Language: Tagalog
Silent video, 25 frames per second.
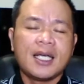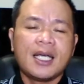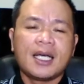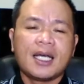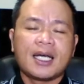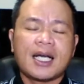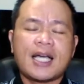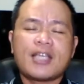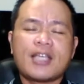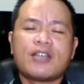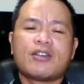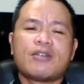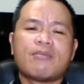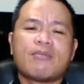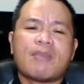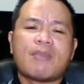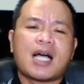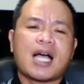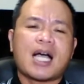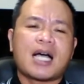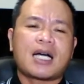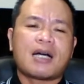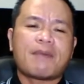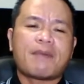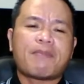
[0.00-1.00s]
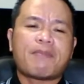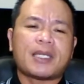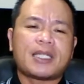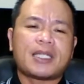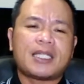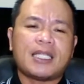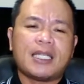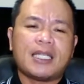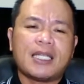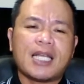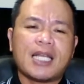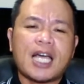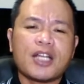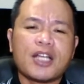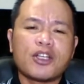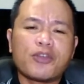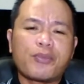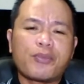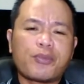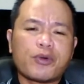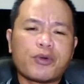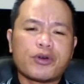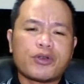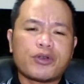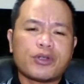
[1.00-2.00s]
Ngayon mga kapatid, ano
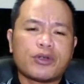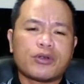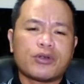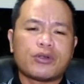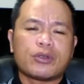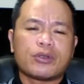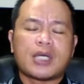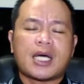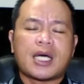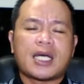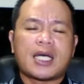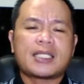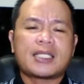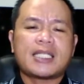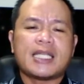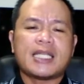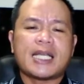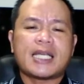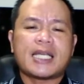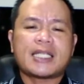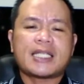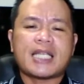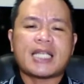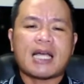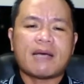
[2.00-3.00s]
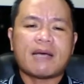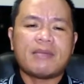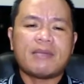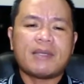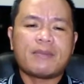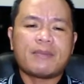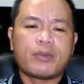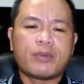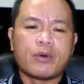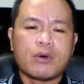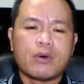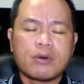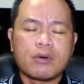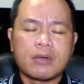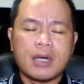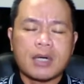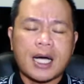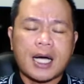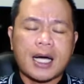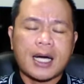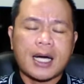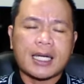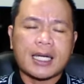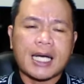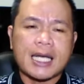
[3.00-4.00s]
po yung uh, sinasabi pong
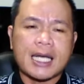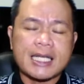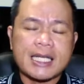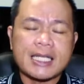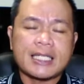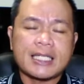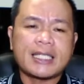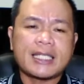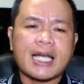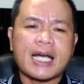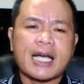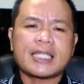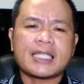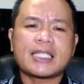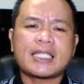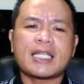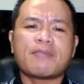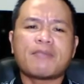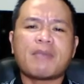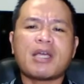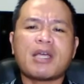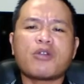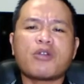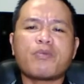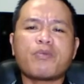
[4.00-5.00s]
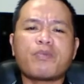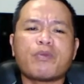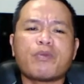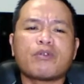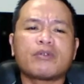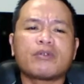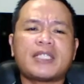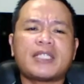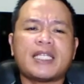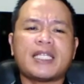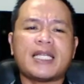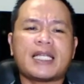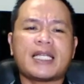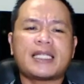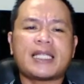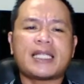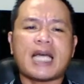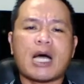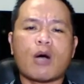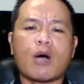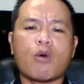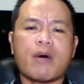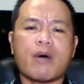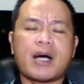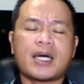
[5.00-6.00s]
uh, kaligtasan? Mayroon pong
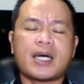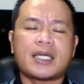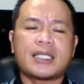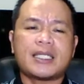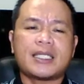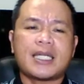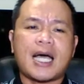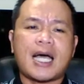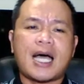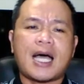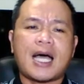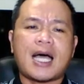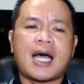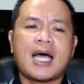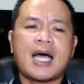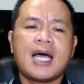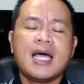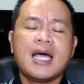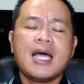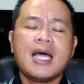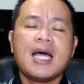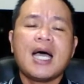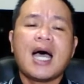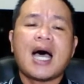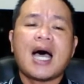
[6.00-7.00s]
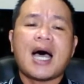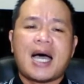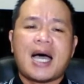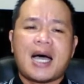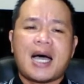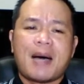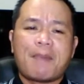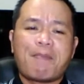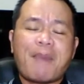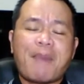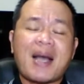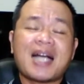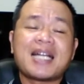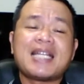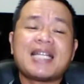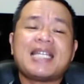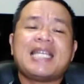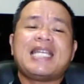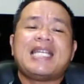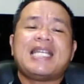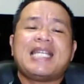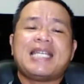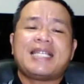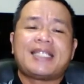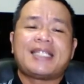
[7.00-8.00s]
tinatawag na uh,
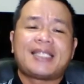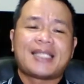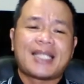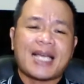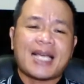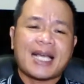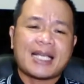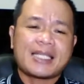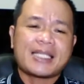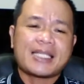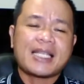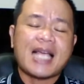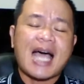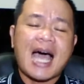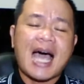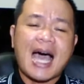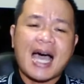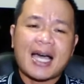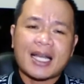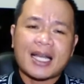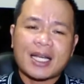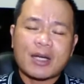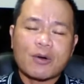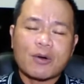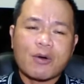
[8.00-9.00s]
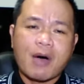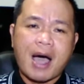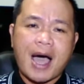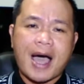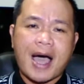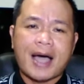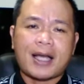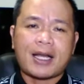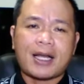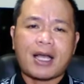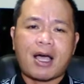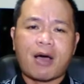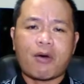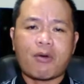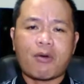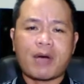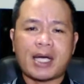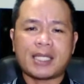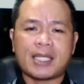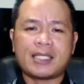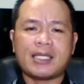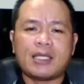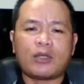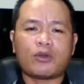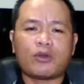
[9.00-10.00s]
pagliligtas araw-araw.
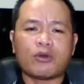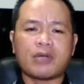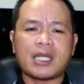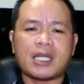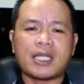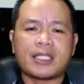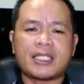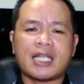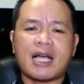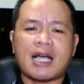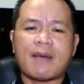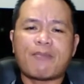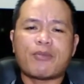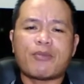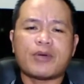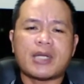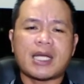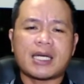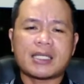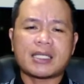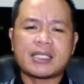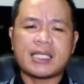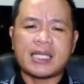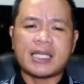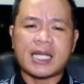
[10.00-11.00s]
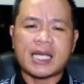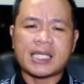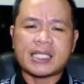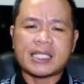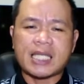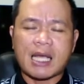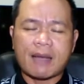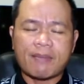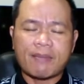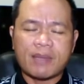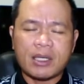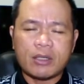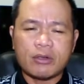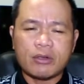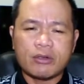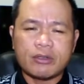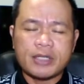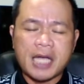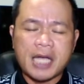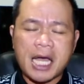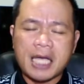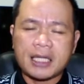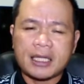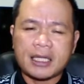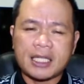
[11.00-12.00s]
Kasi tulad nga po ng sinasabi ho
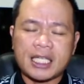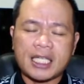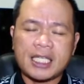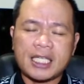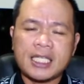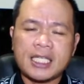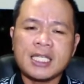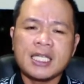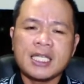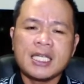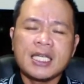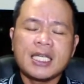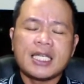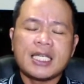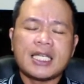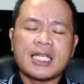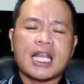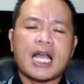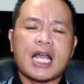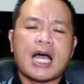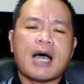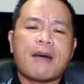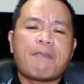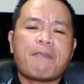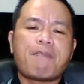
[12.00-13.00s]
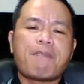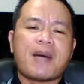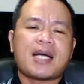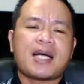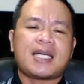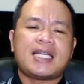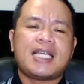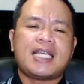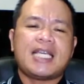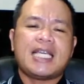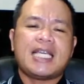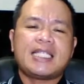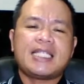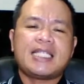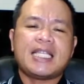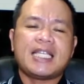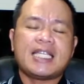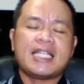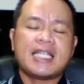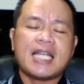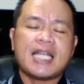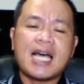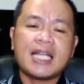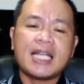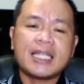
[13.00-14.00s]
natin na
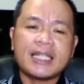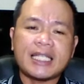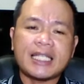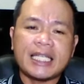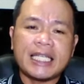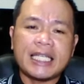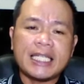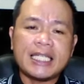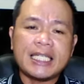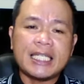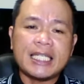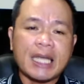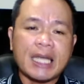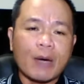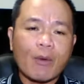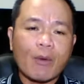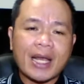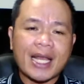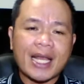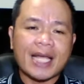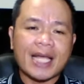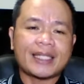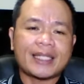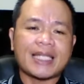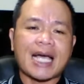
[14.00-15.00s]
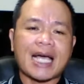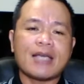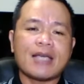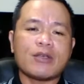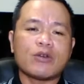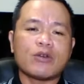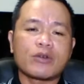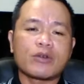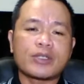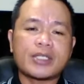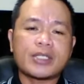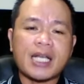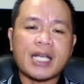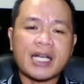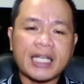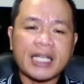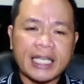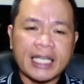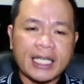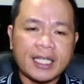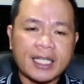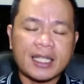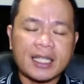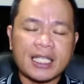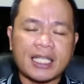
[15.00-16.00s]
paggising natin na wala tayong
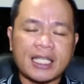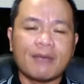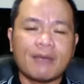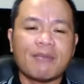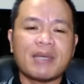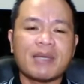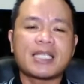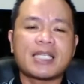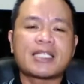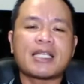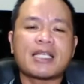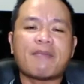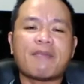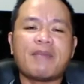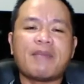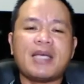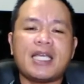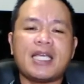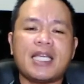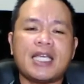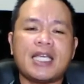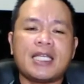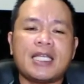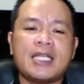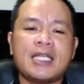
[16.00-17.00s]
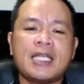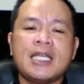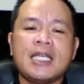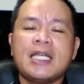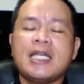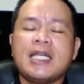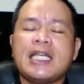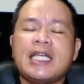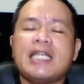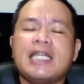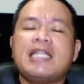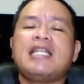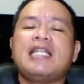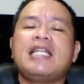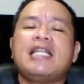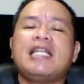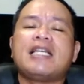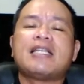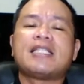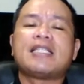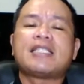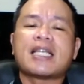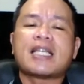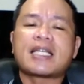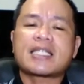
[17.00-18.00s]
sakit, ibig sabihin,
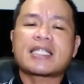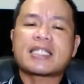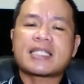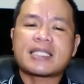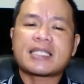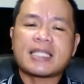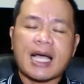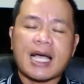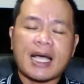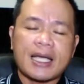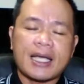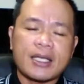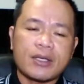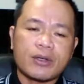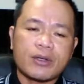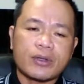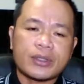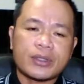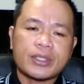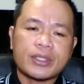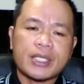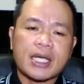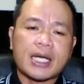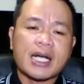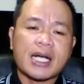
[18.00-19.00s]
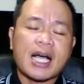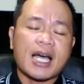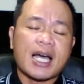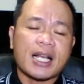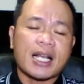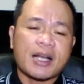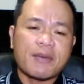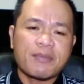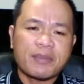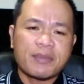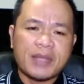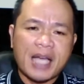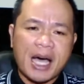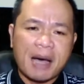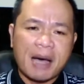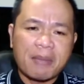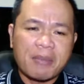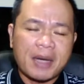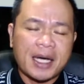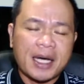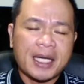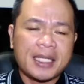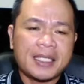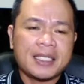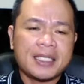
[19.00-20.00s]
iniligtas tayo sa
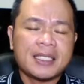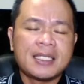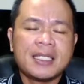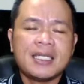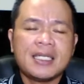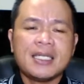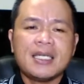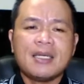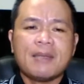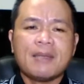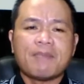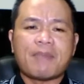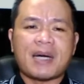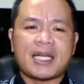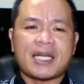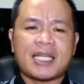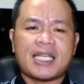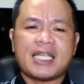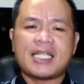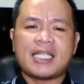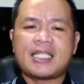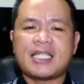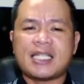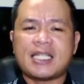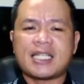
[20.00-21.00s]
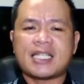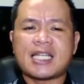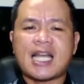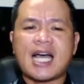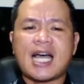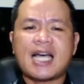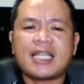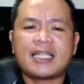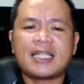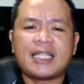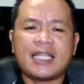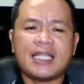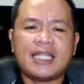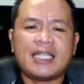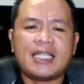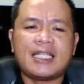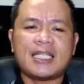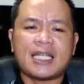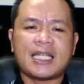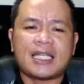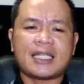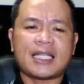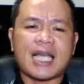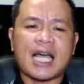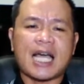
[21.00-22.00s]
karamdaman. Paggising natin
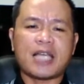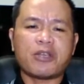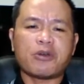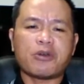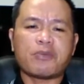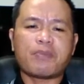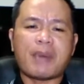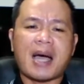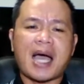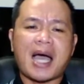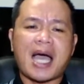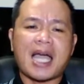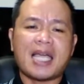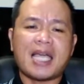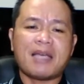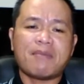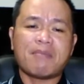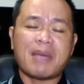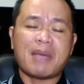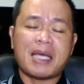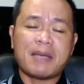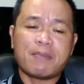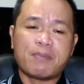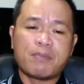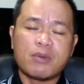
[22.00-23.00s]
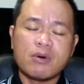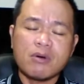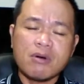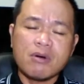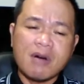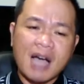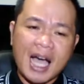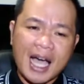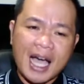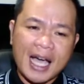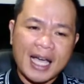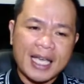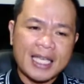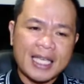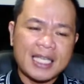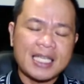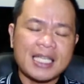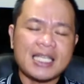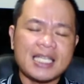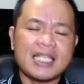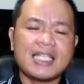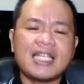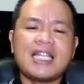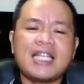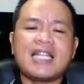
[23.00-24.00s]
na tayo pa ay may buhay,
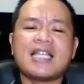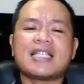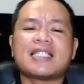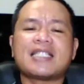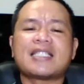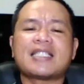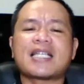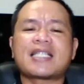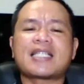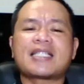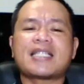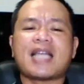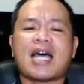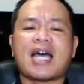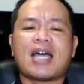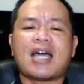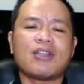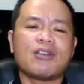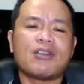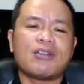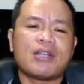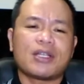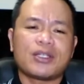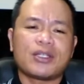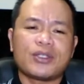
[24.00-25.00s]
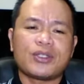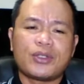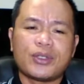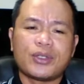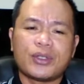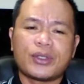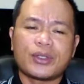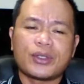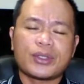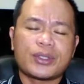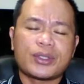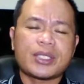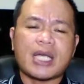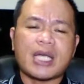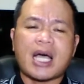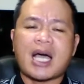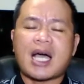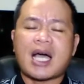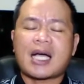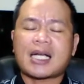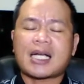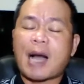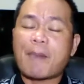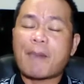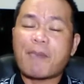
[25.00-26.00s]
iniligtas tayo ng Diyos
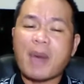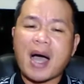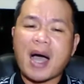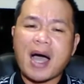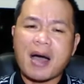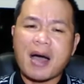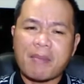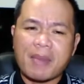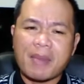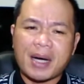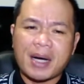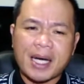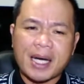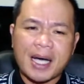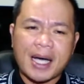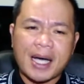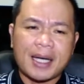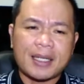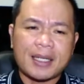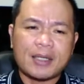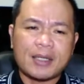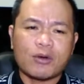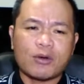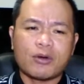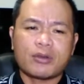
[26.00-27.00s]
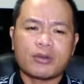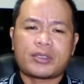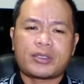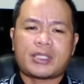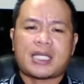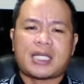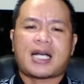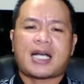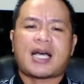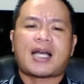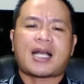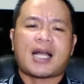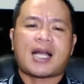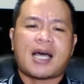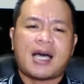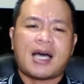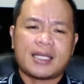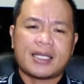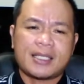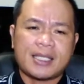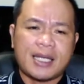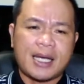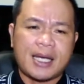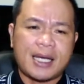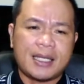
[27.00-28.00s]
sa kapahamakan o sa
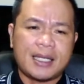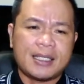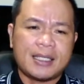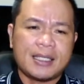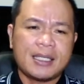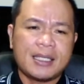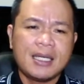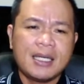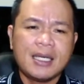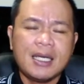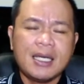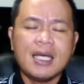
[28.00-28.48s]
karahasan.